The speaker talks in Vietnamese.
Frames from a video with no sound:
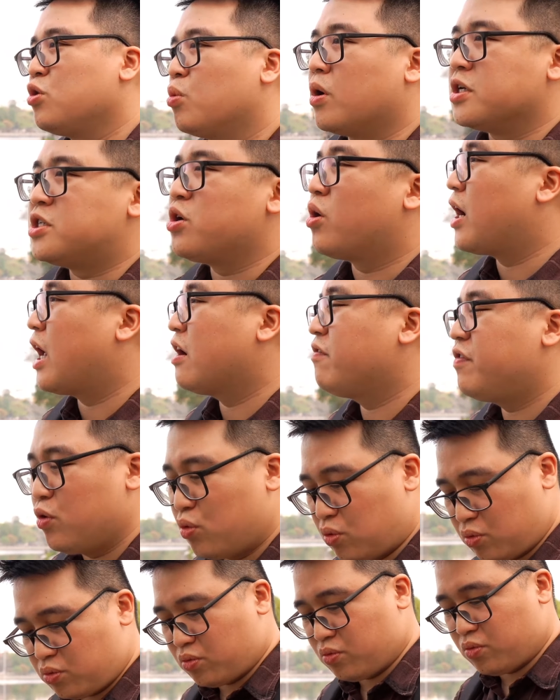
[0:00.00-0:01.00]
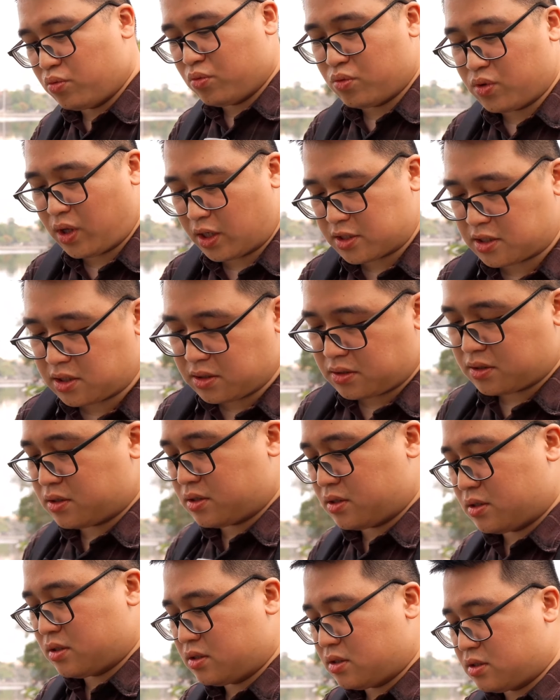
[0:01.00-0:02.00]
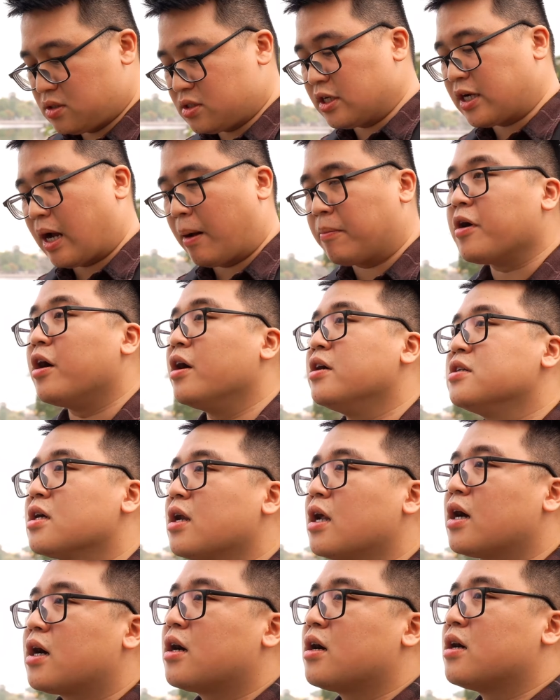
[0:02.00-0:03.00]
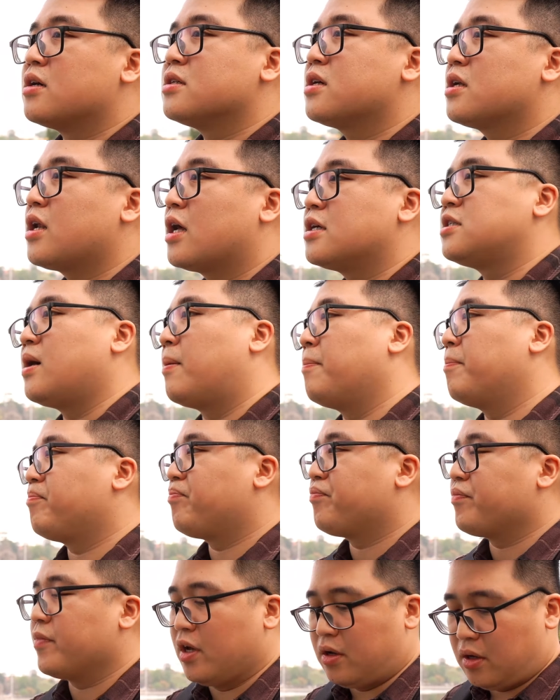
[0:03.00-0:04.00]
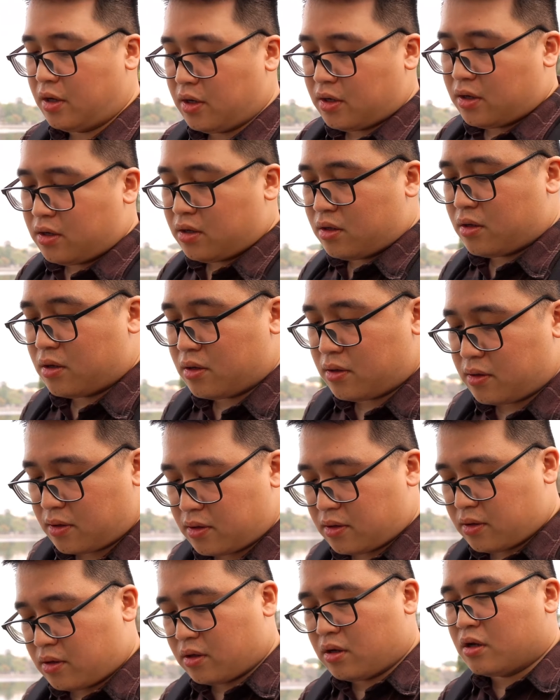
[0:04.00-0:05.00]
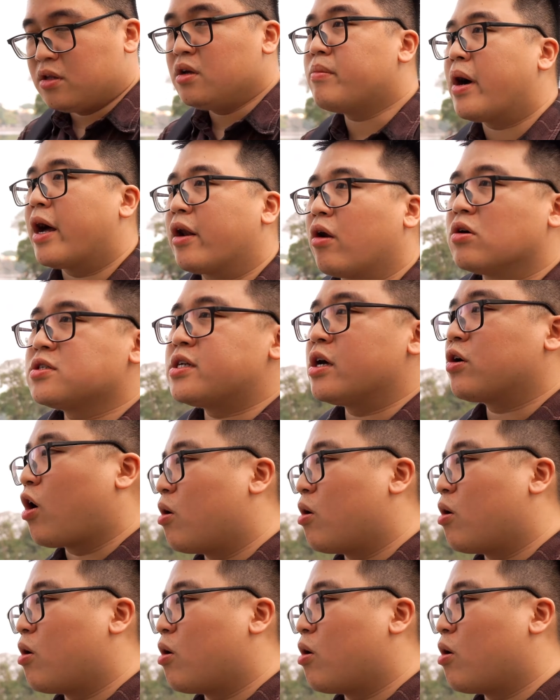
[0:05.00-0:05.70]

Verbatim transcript: chụp ở chỗ live view thật sự sẽ cảm thấy rất là rất là chậm nhưng mà nó sẽ